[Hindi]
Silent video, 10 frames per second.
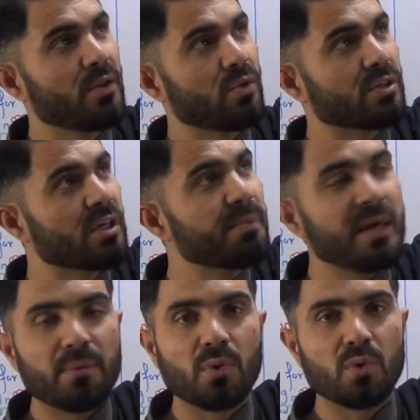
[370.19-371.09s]
तो ये भी
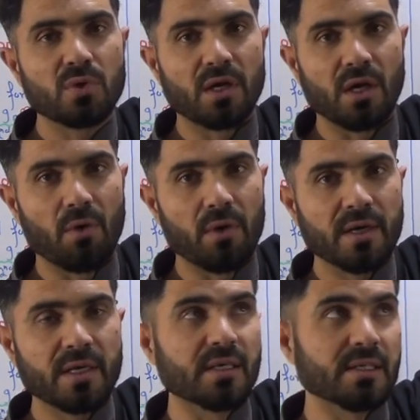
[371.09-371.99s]
आपको नोट करना होगा
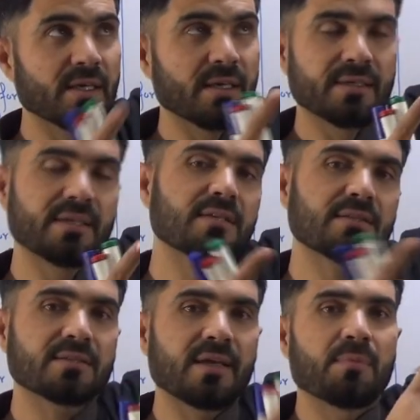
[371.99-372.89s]
कि ये
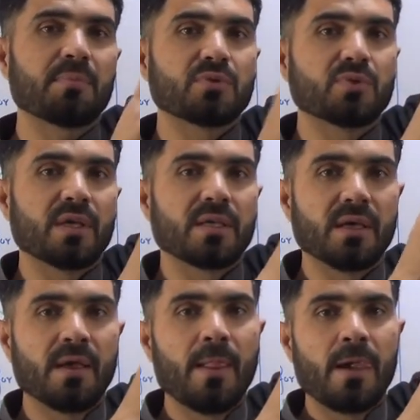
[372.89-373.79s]
किस टाइम पर जो है ये